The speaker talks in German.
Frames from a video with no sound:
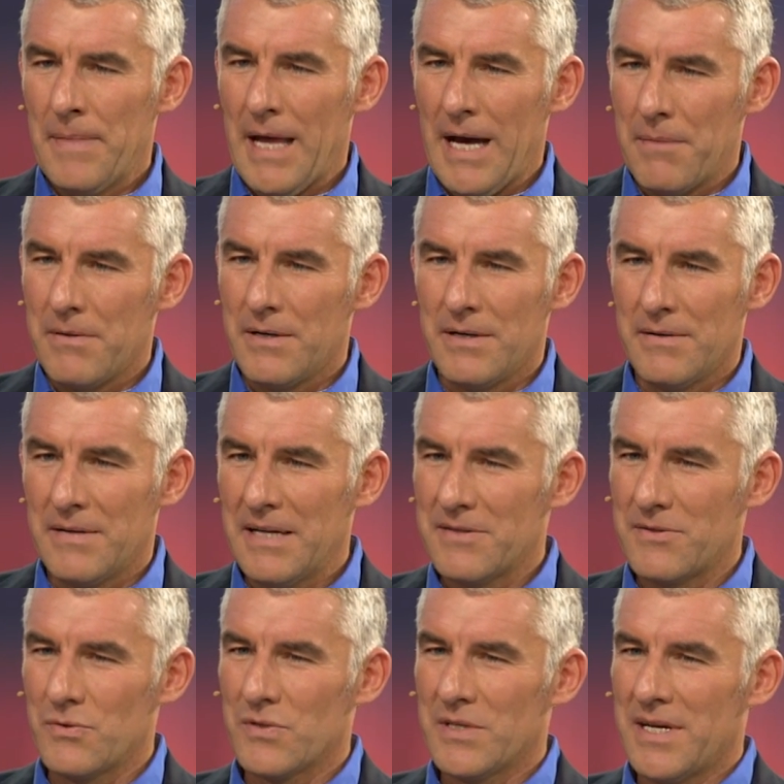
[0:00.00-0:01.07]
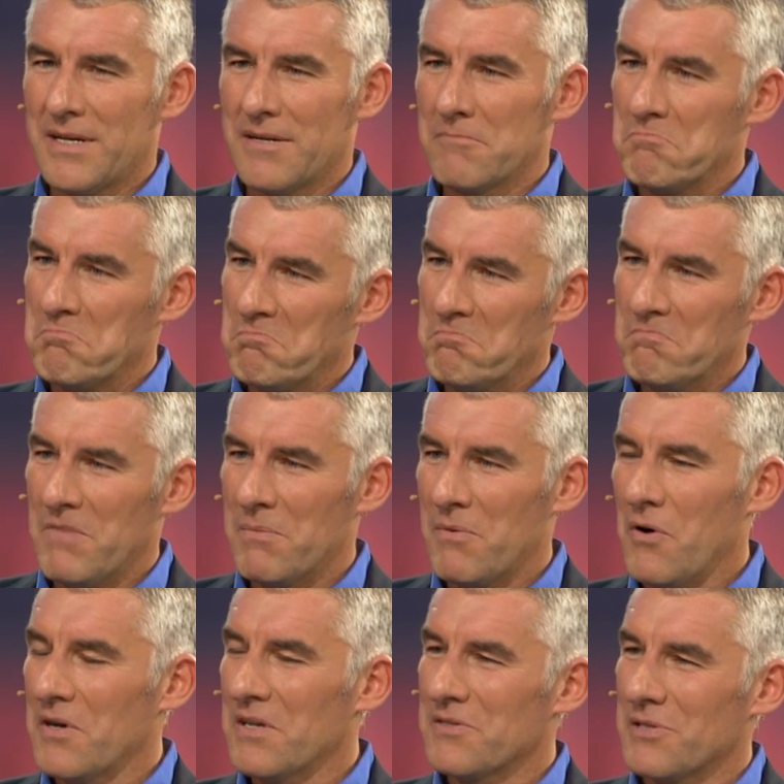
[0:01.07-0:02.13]
Aber jetzt zu sagen, wir
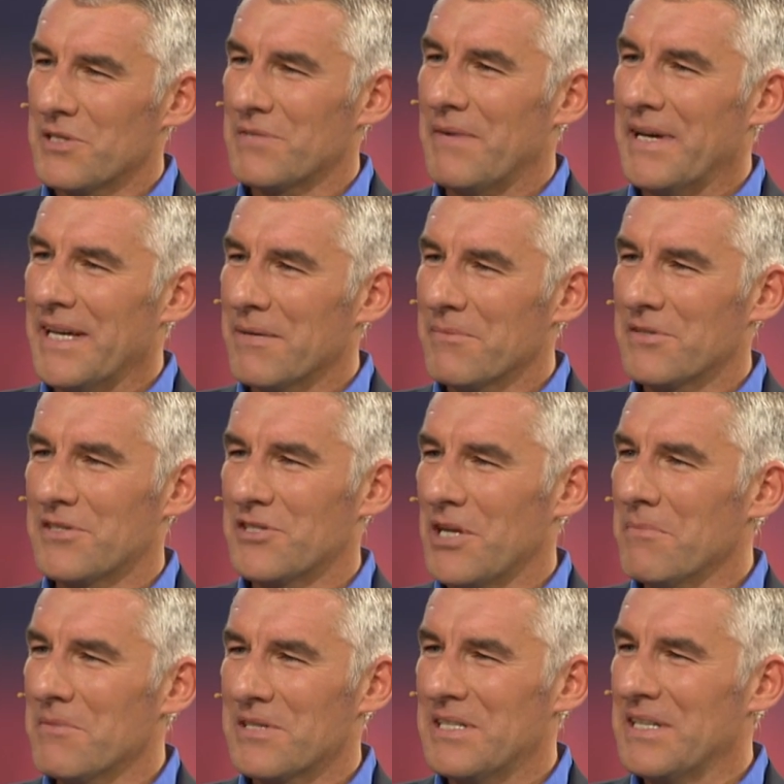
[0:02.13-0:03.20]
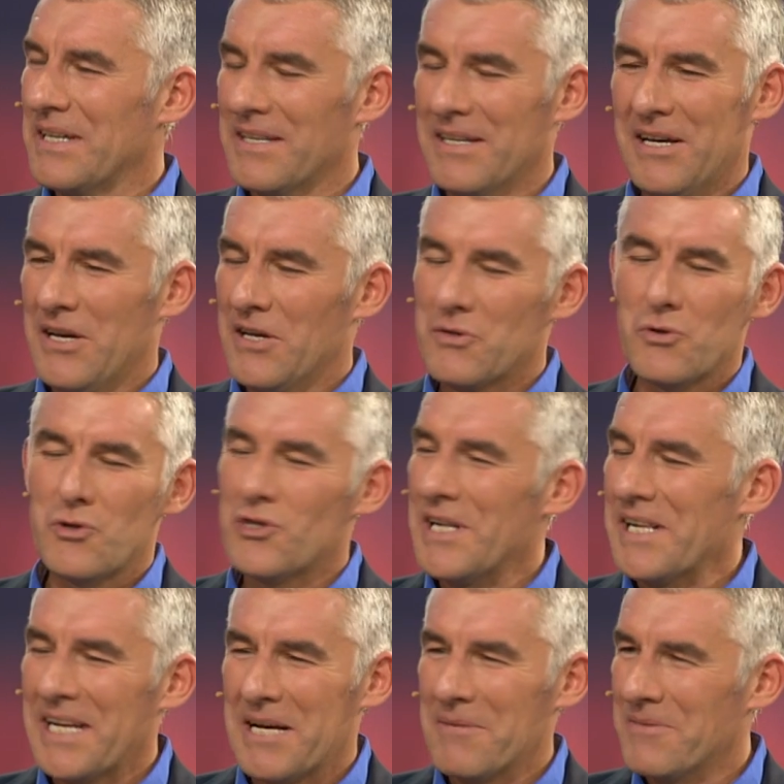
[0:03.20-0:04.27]
brauchen jetzt noch zwei Jahre bis Champions League, so
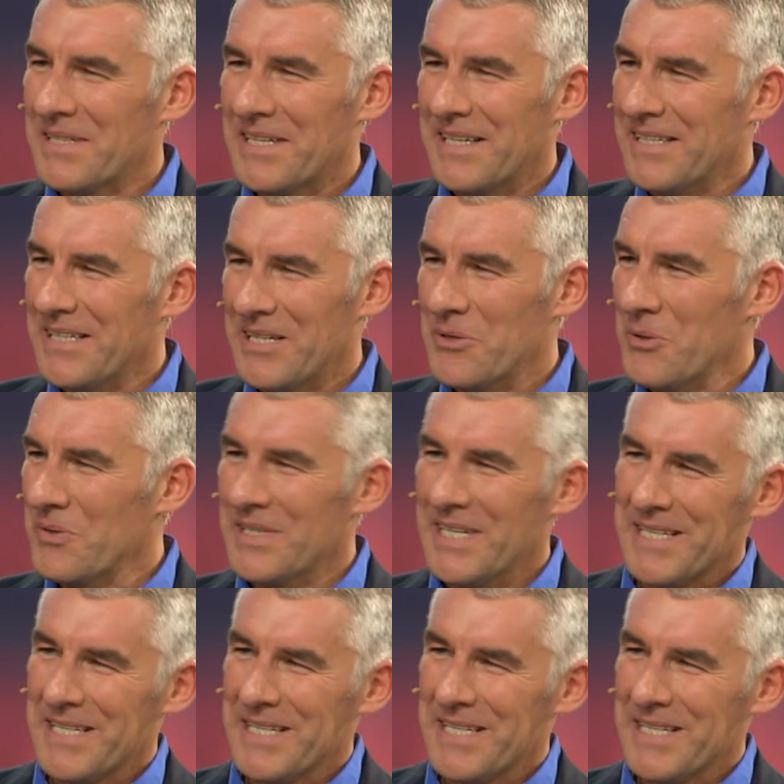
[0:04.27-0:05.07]
schnell kann man gar nicht gucken.